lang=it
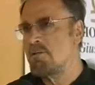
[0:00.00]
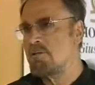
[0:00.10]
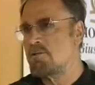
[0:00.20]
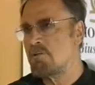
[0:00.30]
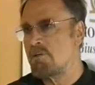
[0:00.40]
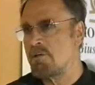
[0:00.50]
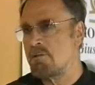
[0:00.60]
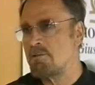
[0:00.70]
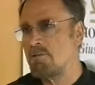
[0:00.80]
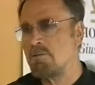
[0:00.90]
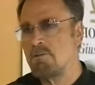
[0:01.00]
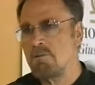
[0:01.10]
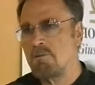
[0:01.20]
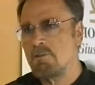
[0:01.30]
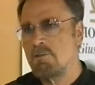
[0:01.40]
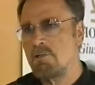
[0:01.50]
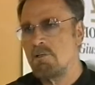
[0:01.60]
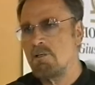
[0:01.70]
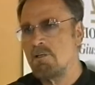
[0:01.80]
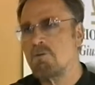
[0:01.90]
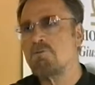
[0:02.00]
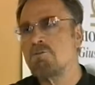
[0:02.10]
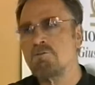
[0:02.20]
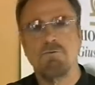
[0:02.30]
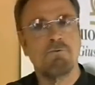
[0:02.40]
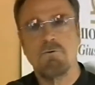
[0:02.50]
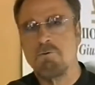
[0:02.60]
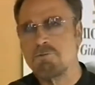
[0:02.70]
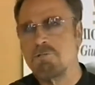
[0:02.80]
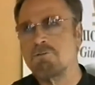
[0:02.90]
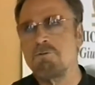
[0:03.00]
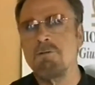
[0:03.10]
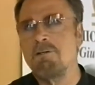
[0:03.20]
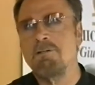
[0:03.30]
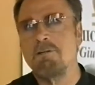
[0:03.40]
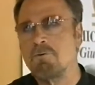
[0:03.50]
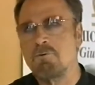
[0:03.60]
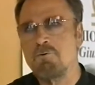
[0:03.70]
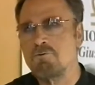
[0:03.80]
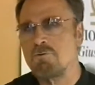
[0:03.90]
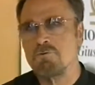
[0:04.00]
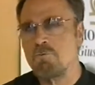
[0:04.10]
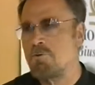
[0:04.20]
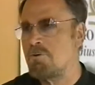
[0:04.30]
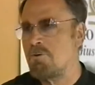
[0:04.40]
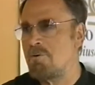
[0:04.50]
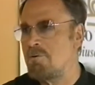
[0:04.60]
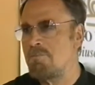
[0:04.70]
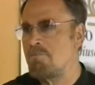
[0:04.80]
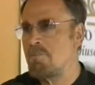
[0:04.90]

di Sorrento e così sono corsi a Sorrento e hanno chiuso subito lo,